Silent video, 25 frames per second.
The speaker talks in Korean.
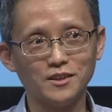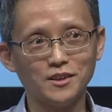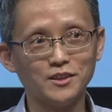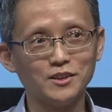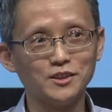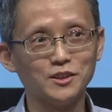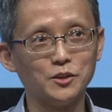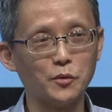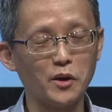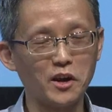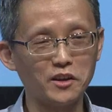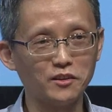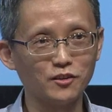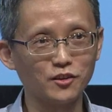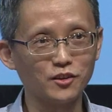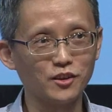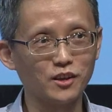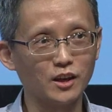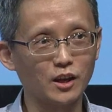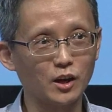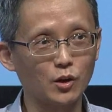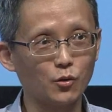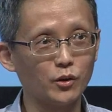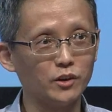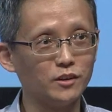지금
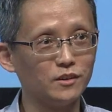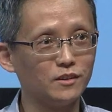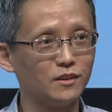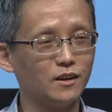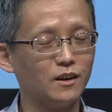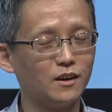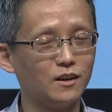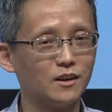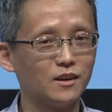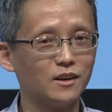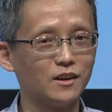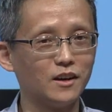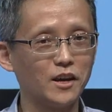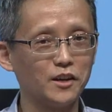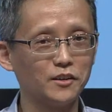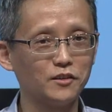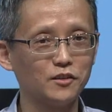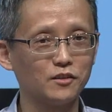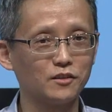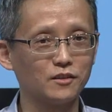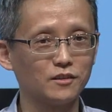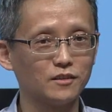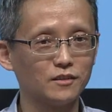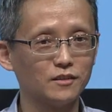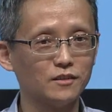해석기하라고 어,
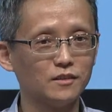해석